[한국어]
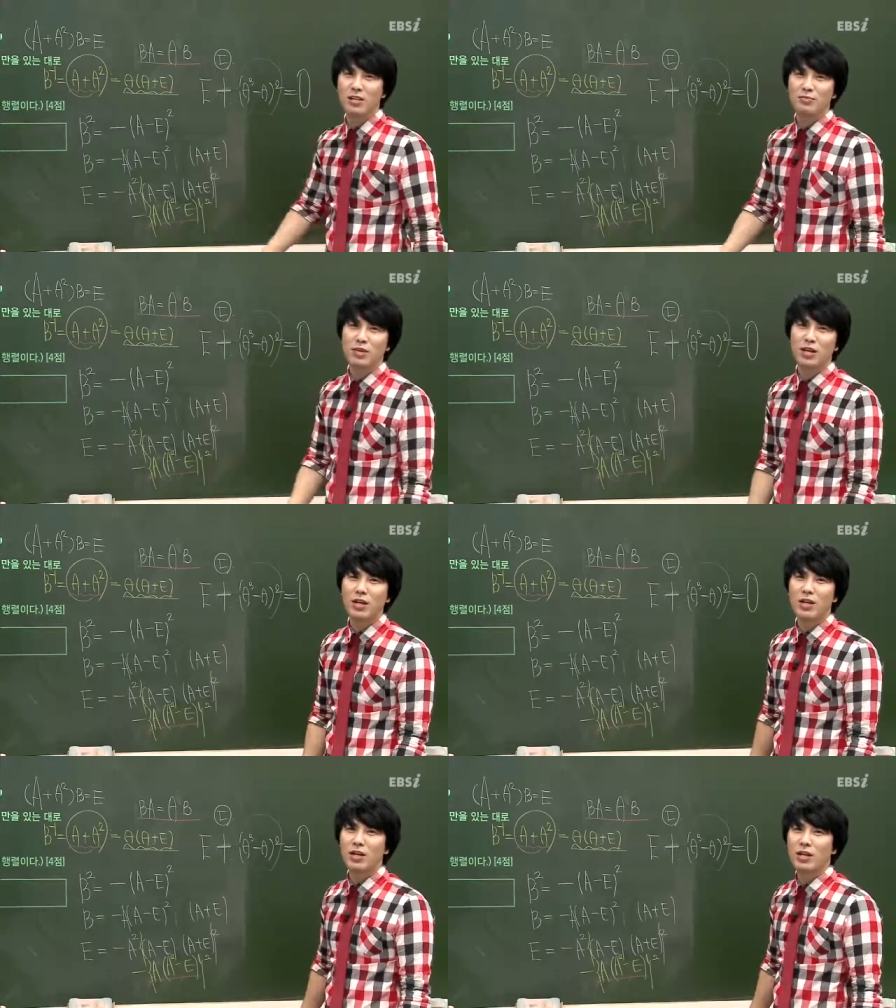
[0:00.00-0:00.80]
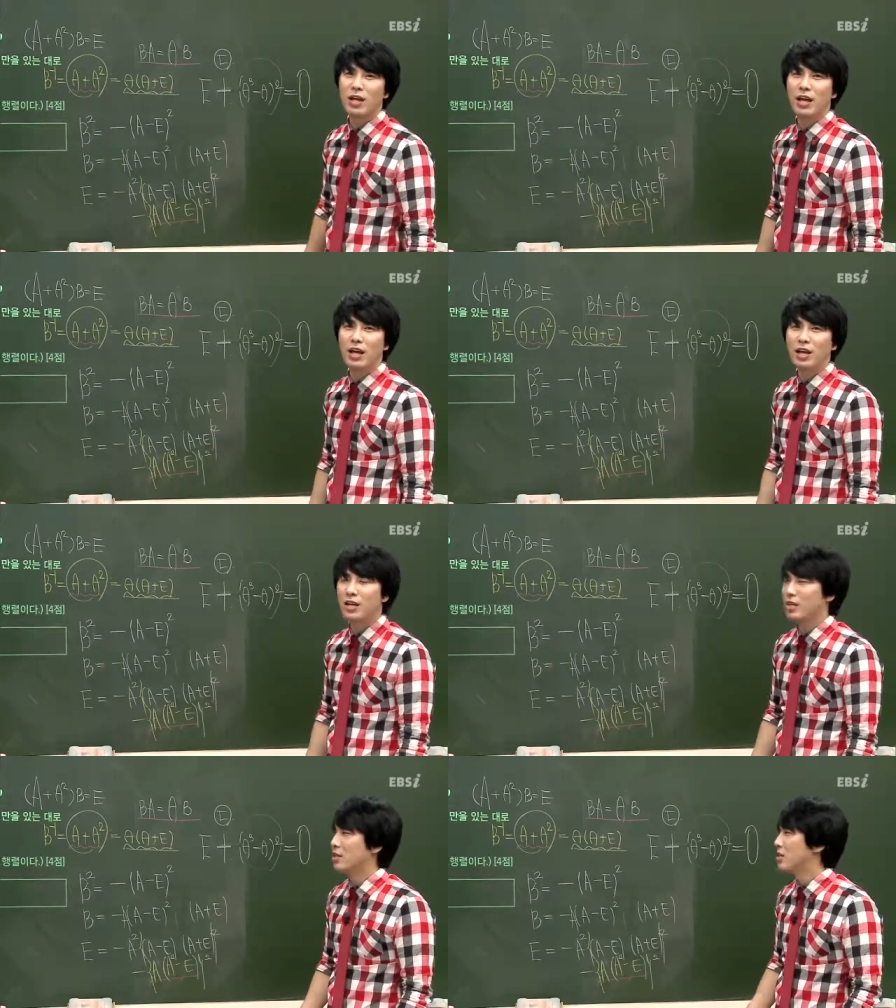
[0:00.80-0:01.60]
얘기입니다. 네.
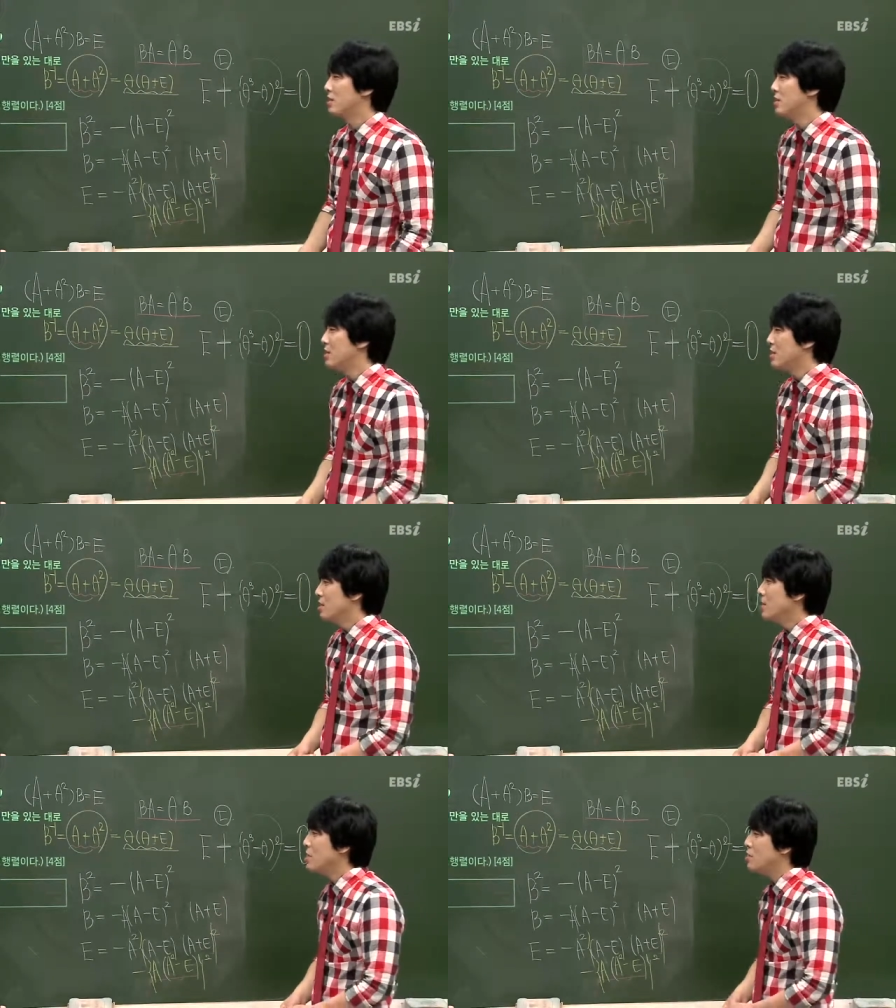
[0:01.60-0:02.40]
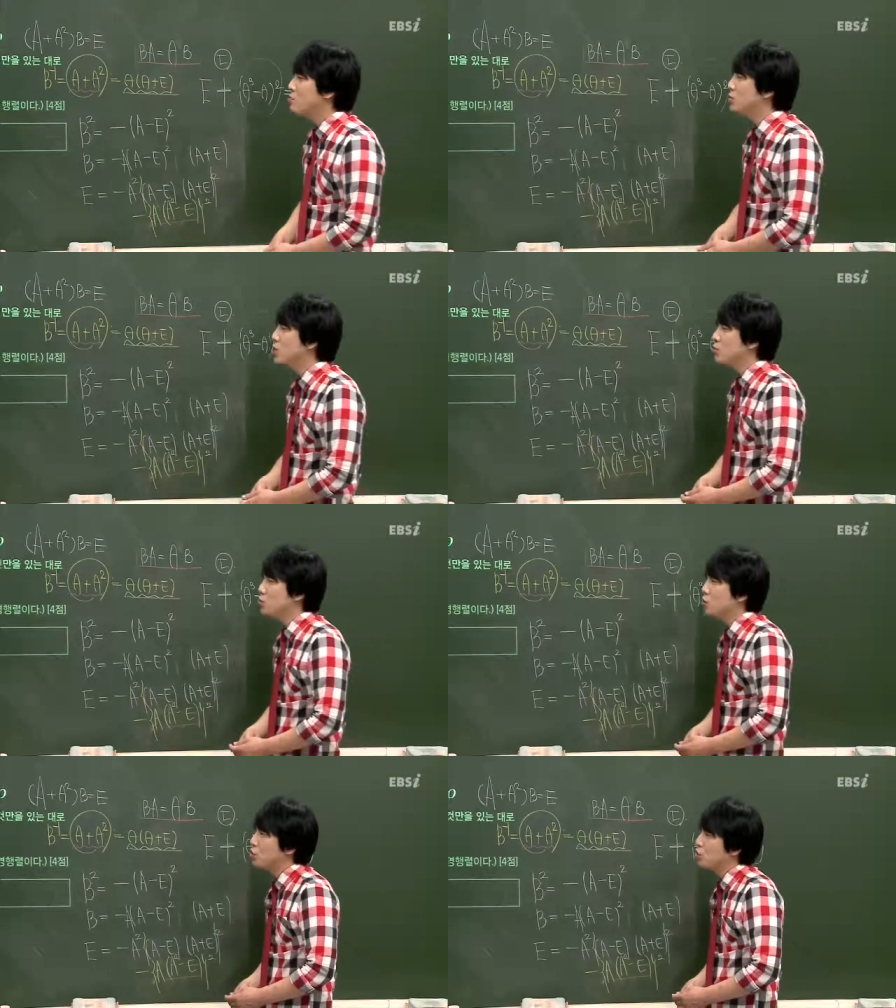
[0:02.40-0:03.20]
그러니까 이
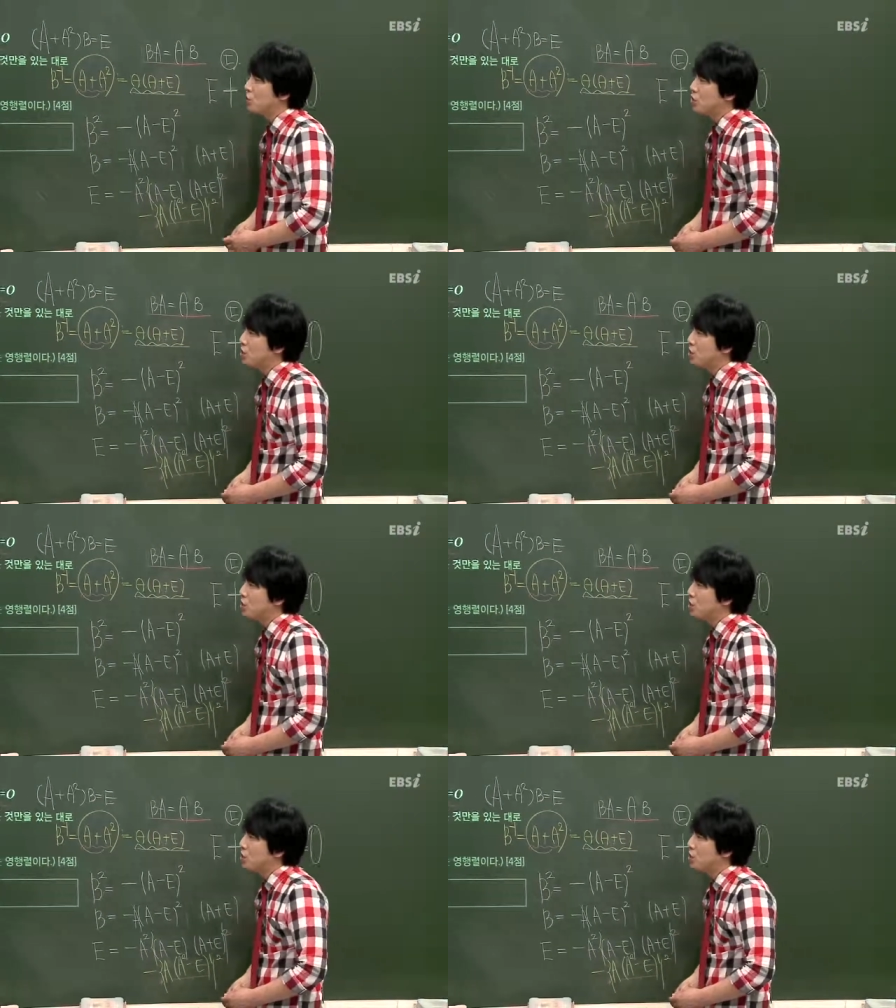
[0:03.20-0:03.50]
문제도